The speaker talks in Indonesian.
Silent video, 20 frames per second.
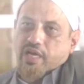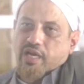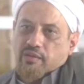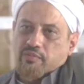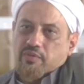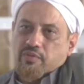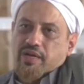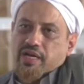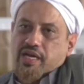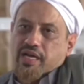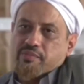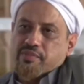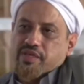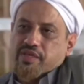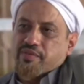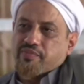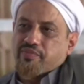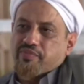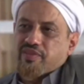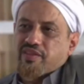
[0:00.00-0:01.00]
Abu Bakar
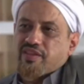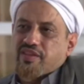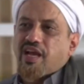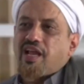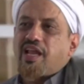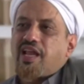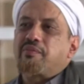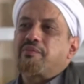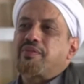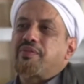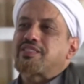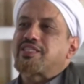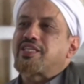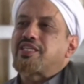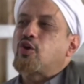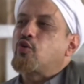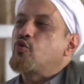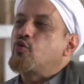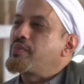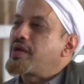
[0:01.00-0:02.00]
memahami. Gak lama
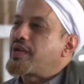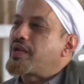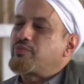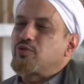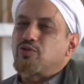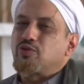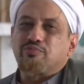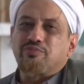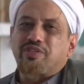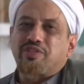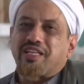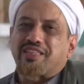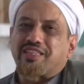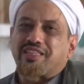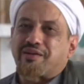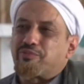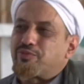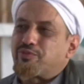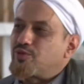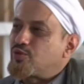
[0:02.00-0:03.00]
Sina Umar
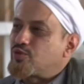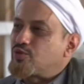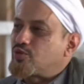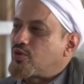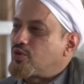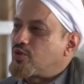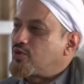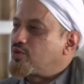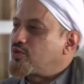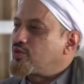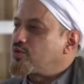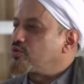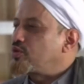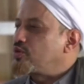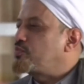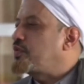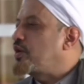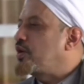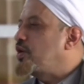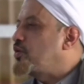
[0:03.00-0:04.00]
datang menyusul.
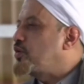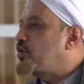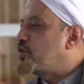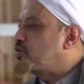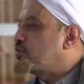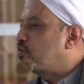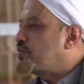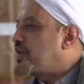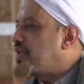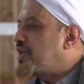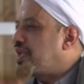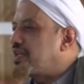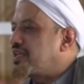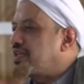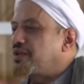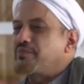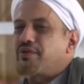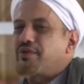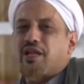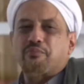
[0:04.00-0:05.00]
Dipeluk itu
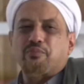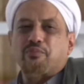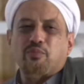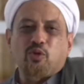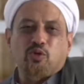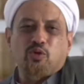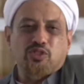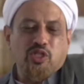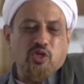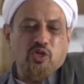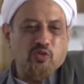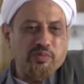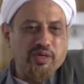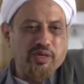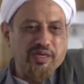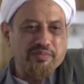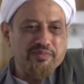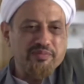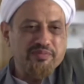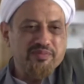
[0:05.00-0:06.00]
Bilal dan Bilal memeluk Sina
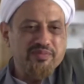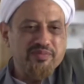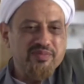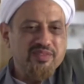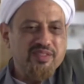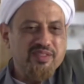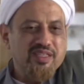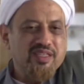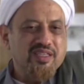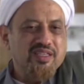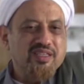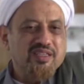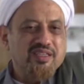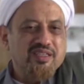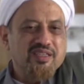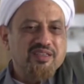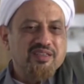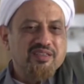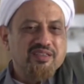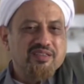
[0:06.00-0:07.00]
Umar.
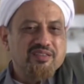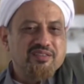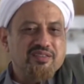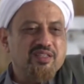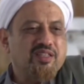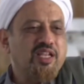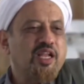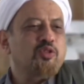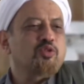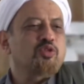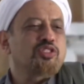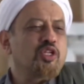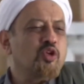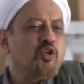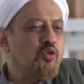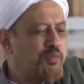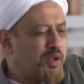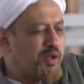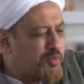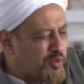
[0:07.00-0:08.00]
Setelah itu
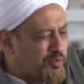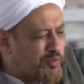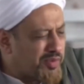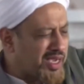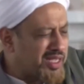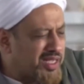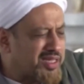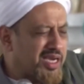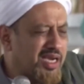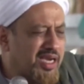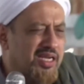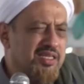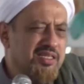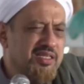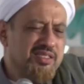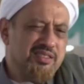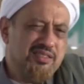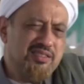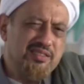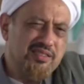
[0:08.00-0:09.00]
Sina Umar pun
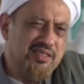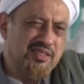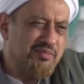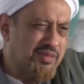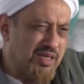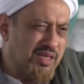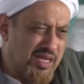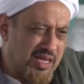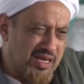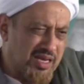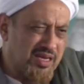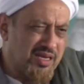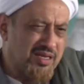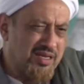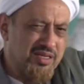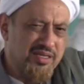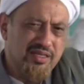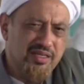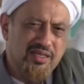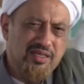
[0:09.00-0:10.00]
mengatakan, "Ya Bilal,
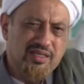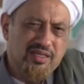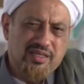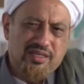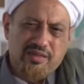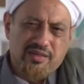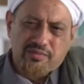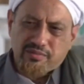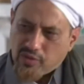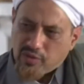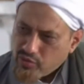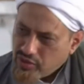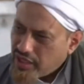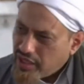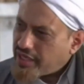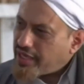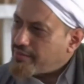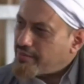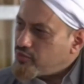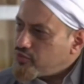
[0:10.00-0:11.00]

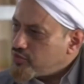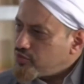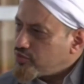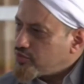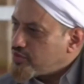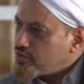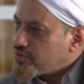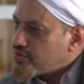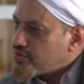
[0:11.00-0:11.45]
maukah kamu